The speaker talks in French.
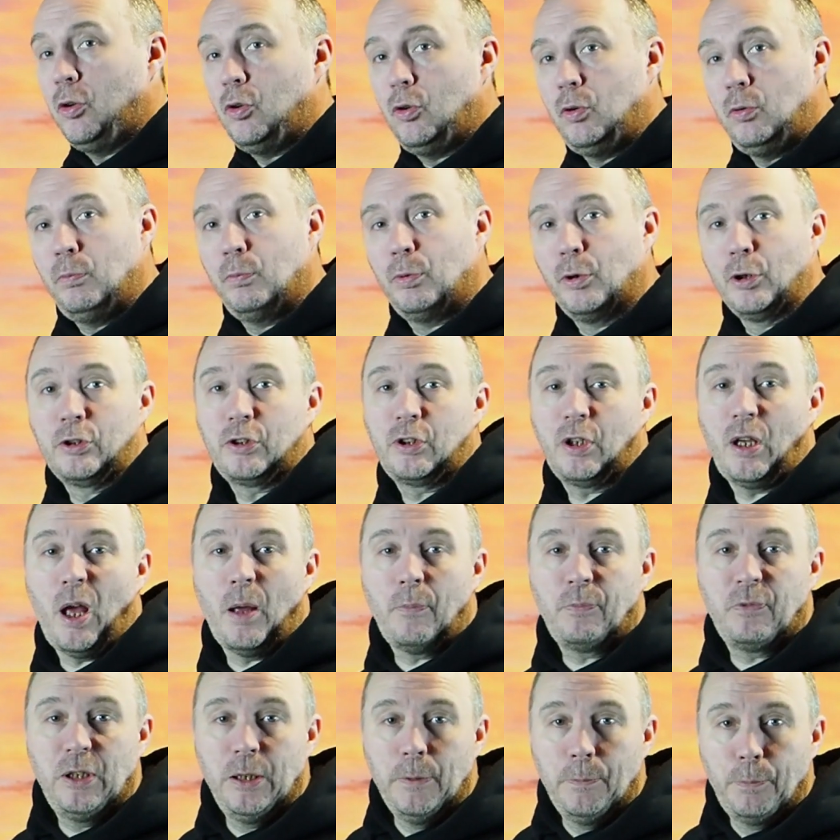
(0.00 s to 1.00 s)
une botte un
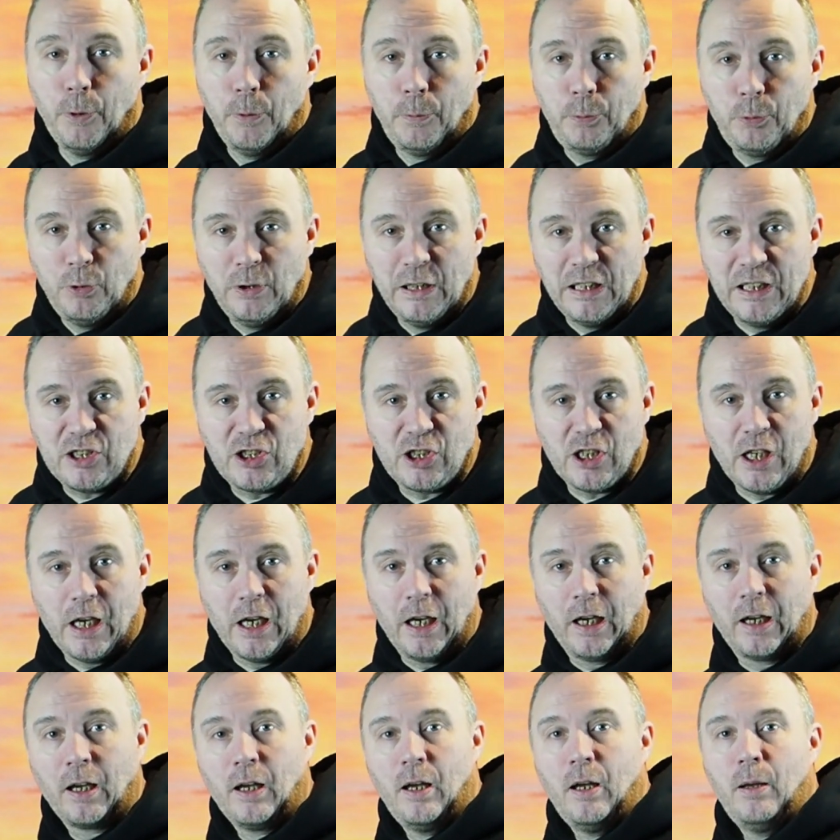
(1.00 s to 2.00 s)
petit peu plus
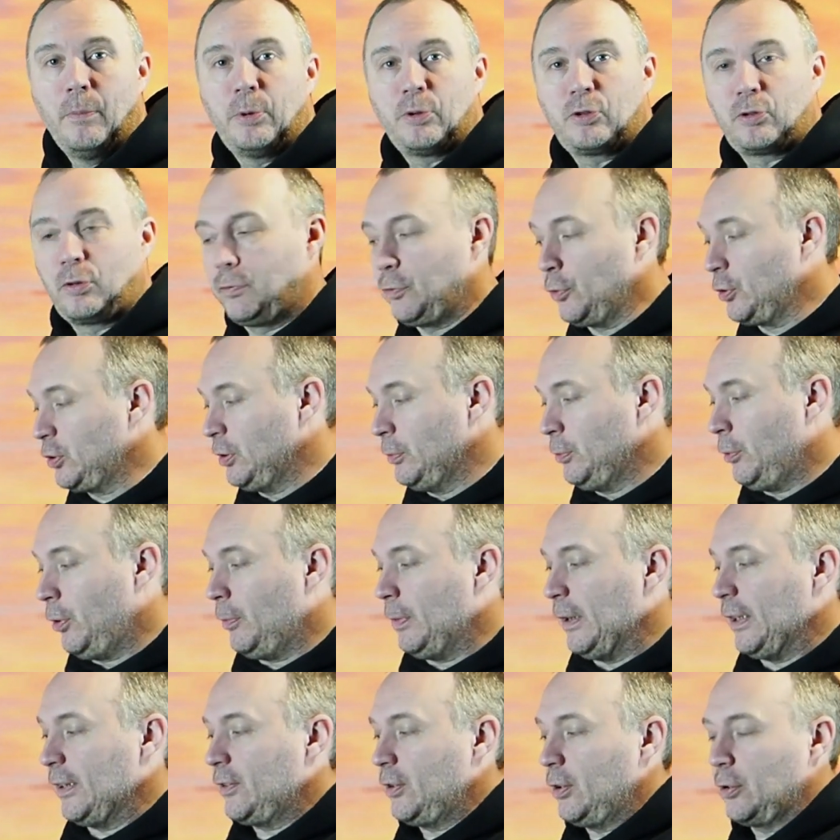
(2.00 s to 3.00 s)
légère, parce que forcément
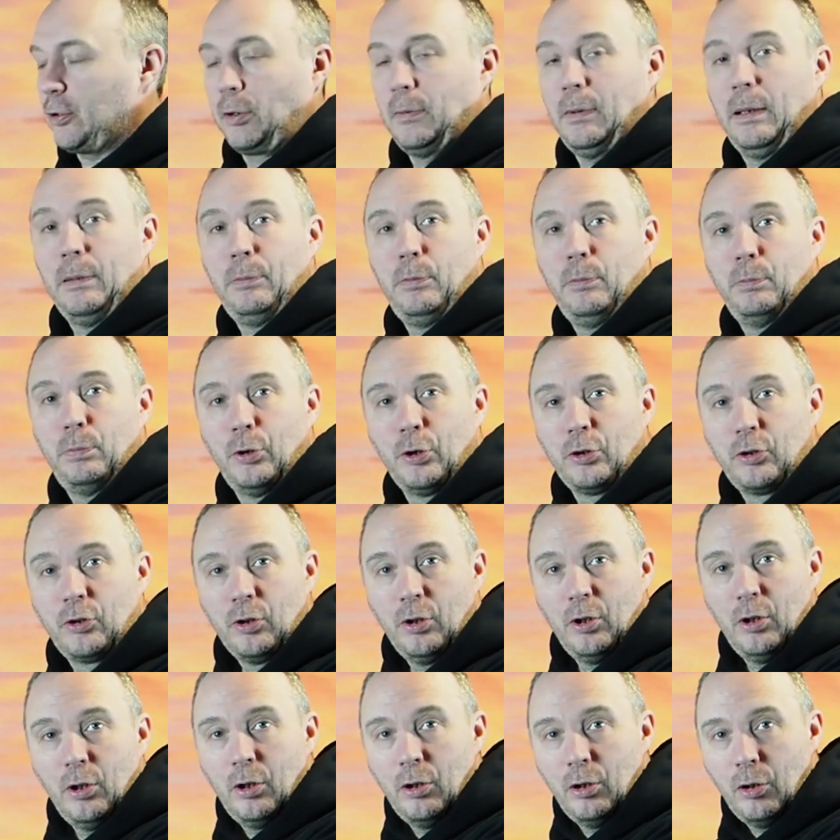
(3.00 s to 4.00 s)
bah, c'est quand même une botte
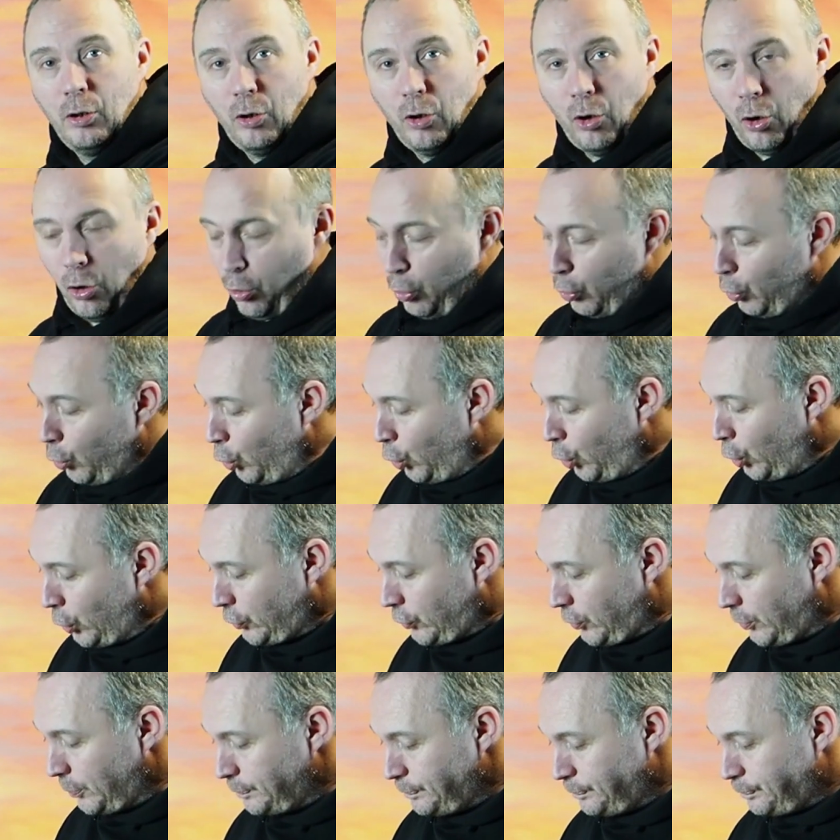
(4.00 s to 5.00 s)

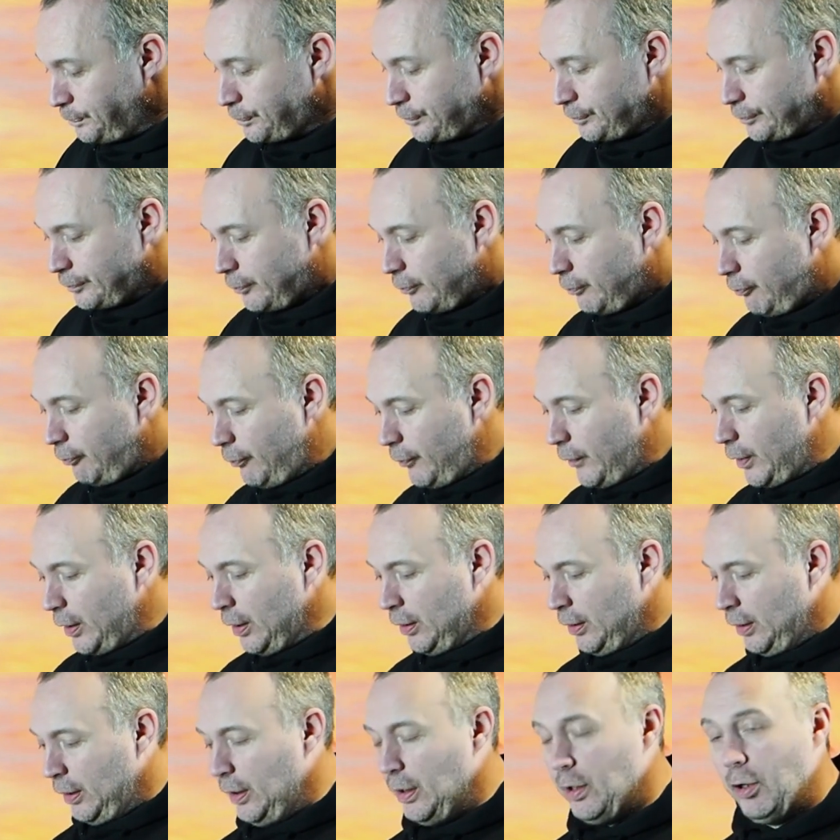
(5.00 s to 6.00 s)
haute,
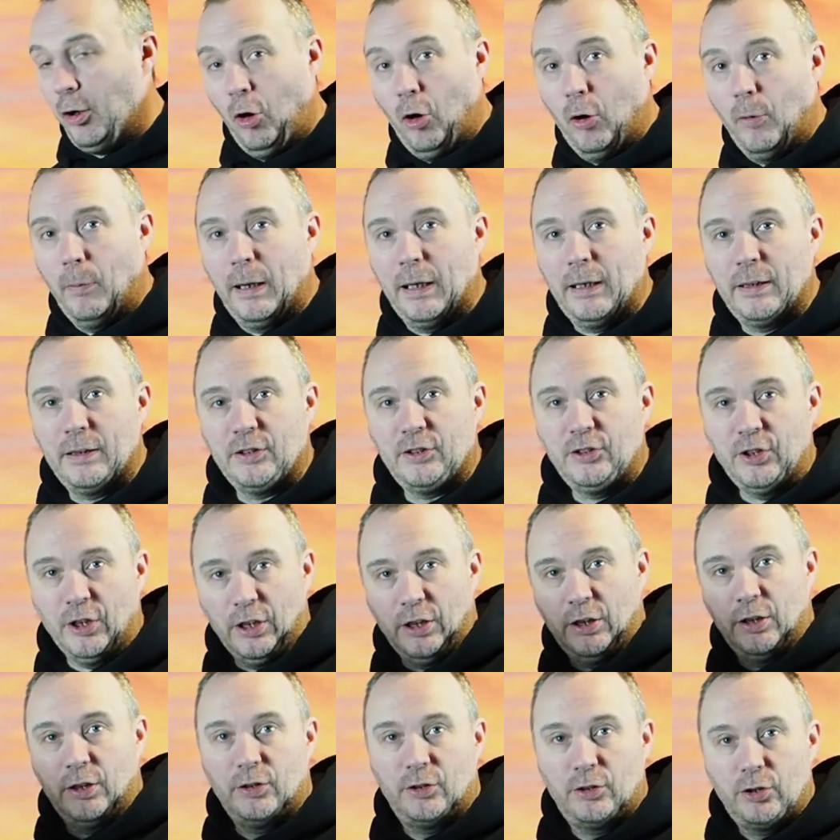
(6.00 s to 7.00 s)
et bah,
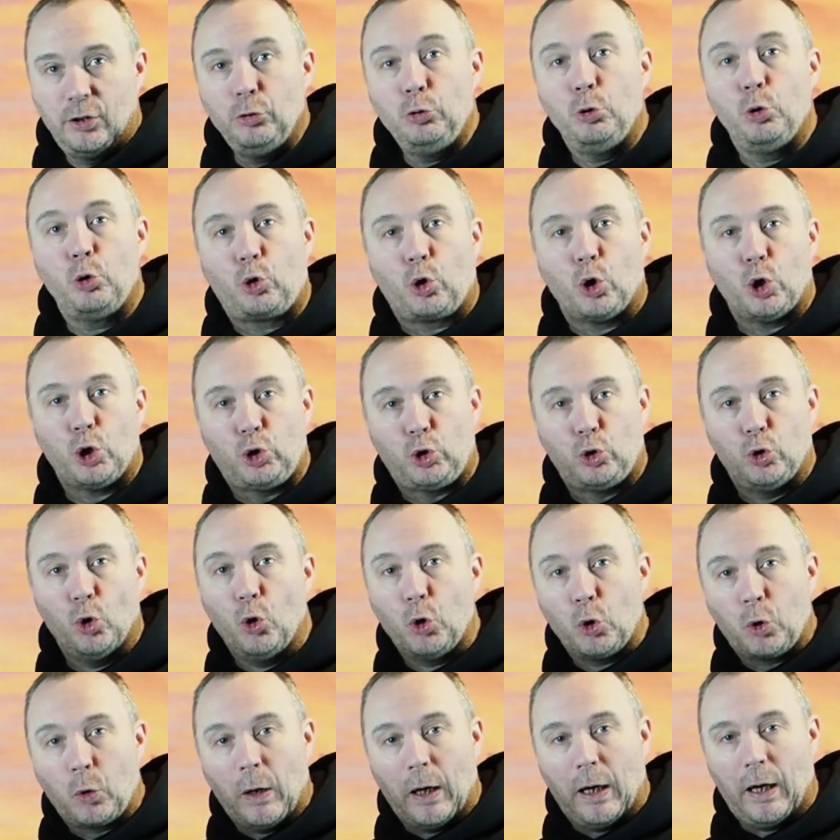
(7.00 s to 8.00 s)
c'est du
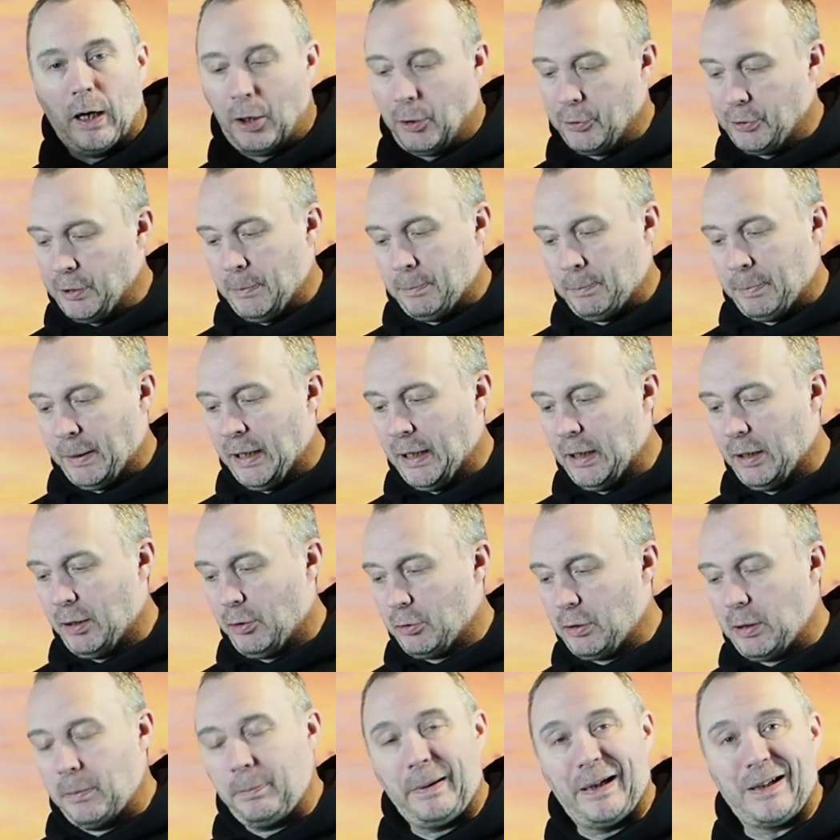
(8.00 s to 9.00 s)
costaud, quoi, hein. on n'est
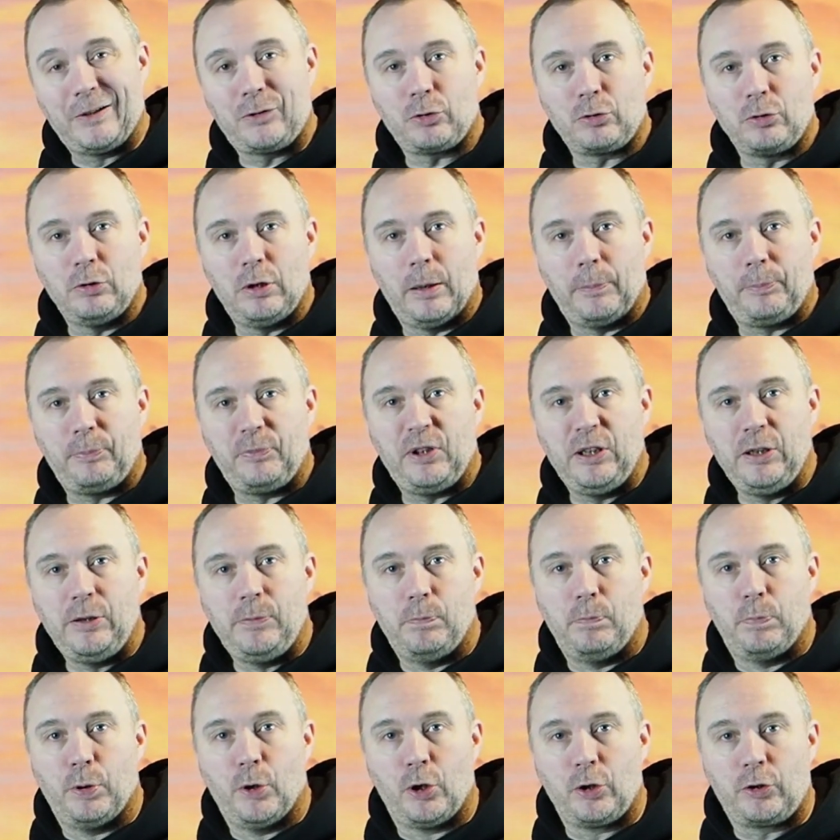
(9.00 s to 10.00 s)
pas, pas sur la petite
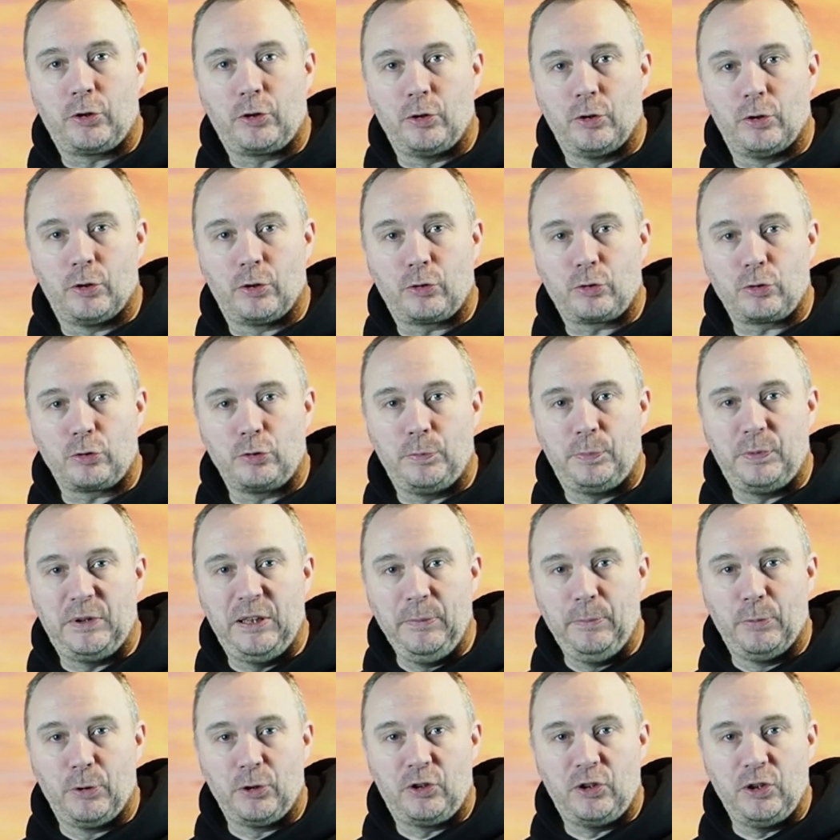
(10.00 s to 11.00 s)
botte, sur du
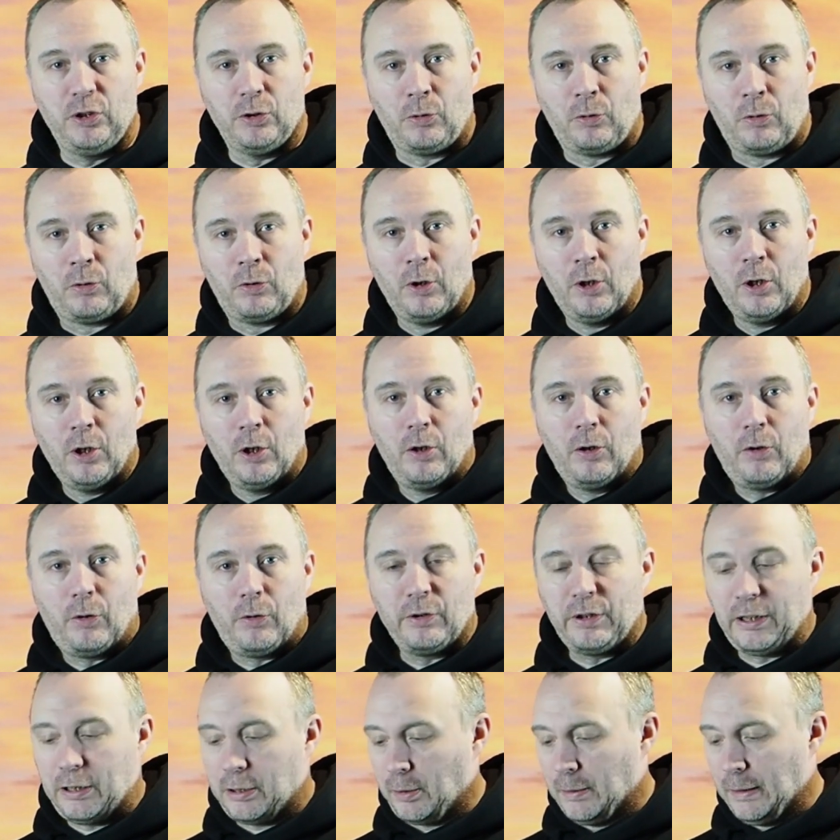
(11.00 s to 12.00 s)
petit bottillon,
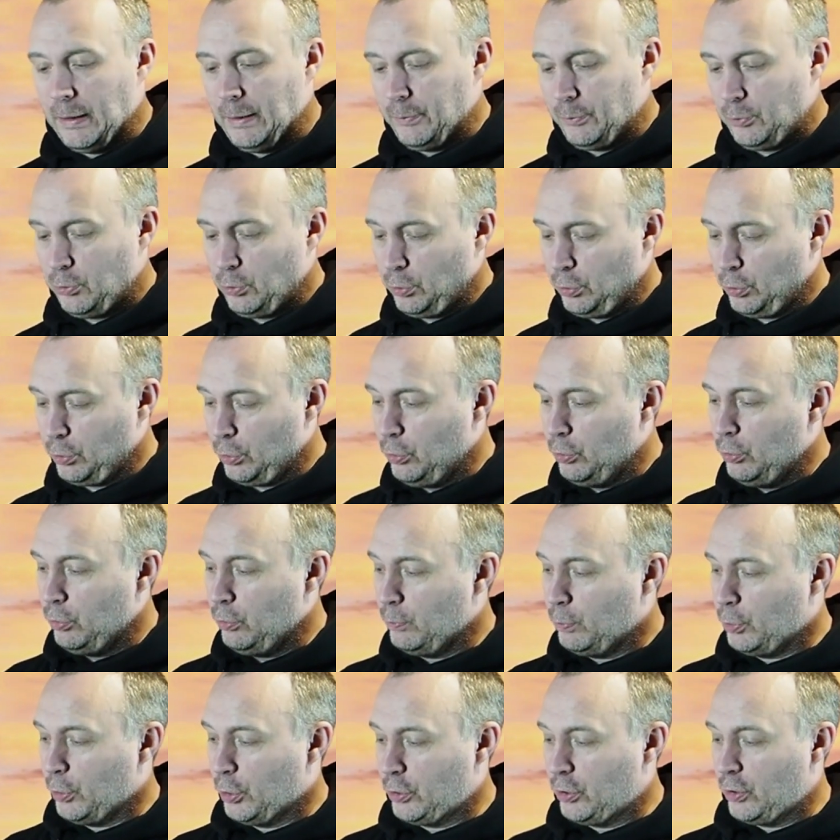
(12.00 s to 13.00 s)
on est quand même sur
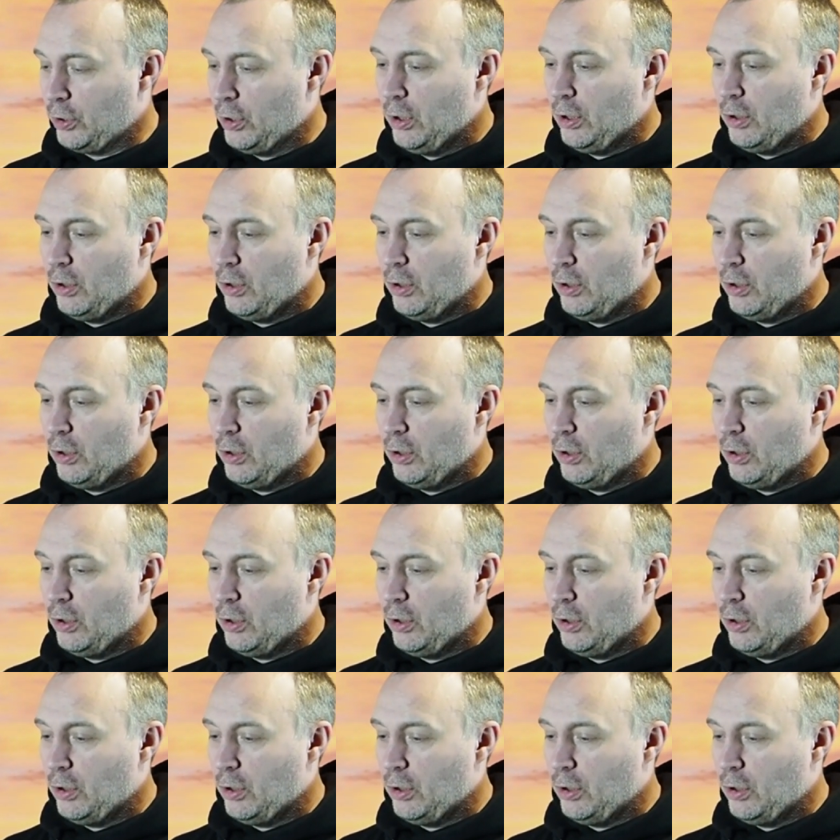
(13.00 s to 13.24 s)
une botte